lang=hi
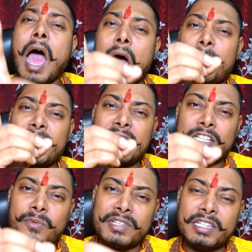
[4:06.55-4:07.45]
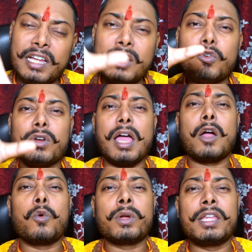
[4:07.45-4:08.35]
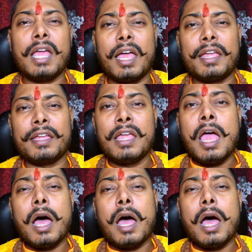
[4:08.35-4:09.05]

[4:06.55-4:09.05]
आपने इस वसीकन टुटका को किया है